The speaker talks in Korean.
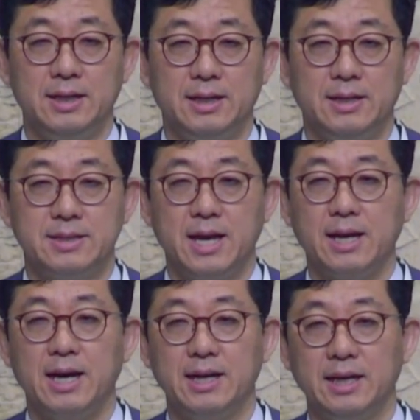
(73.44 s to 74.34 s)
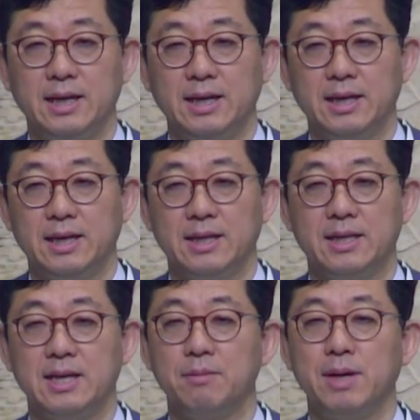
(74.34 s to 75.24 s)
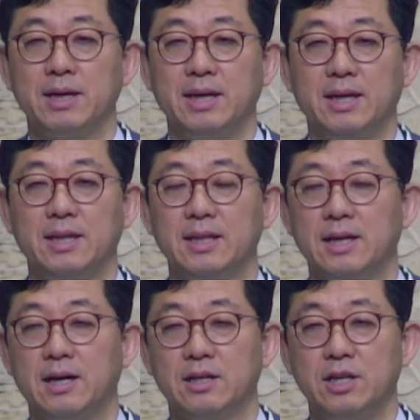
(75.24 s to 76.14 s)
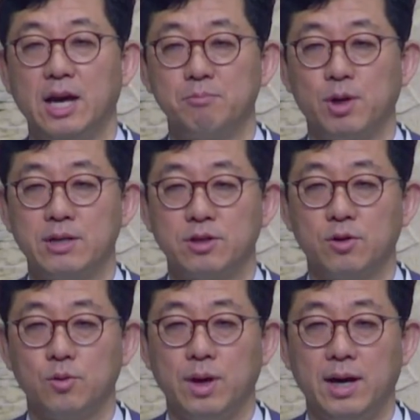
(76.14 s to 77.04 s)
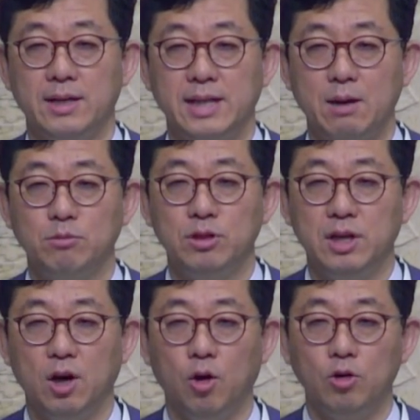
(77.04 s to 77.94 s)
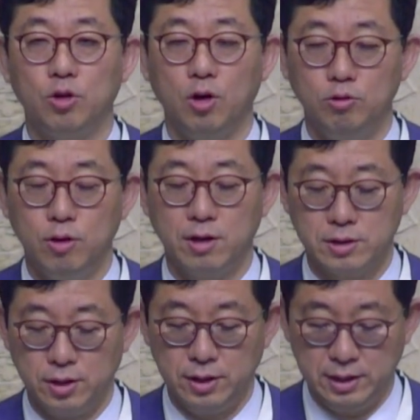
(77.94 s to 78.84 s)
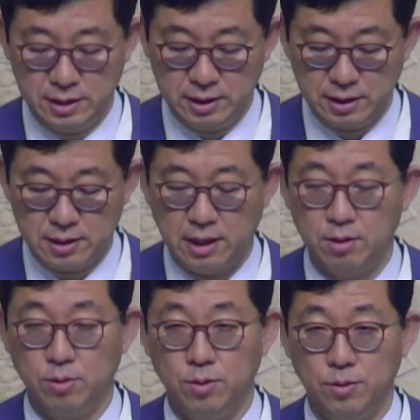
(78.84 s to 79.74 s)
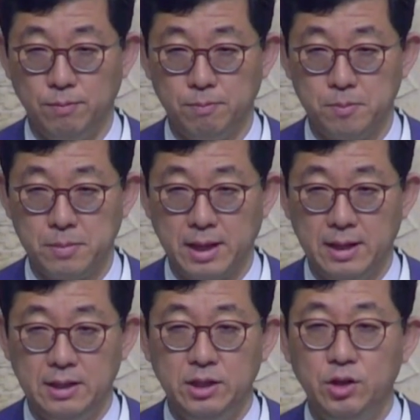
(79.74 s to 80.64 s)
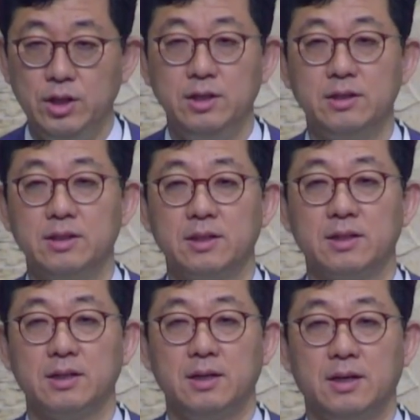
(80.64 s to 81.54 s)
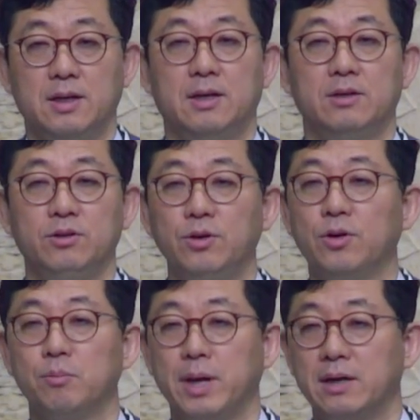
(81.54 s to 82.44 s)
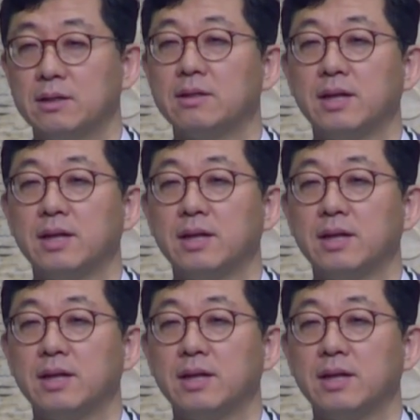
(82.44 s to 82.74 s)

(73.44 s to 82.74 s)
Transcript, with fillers: 아, 색깔이 기가 막힌 아, 기암 괴석과 나무들이 어우러져 있는 그러한 곳. 2위는 어, 뉴욕 맨하탄에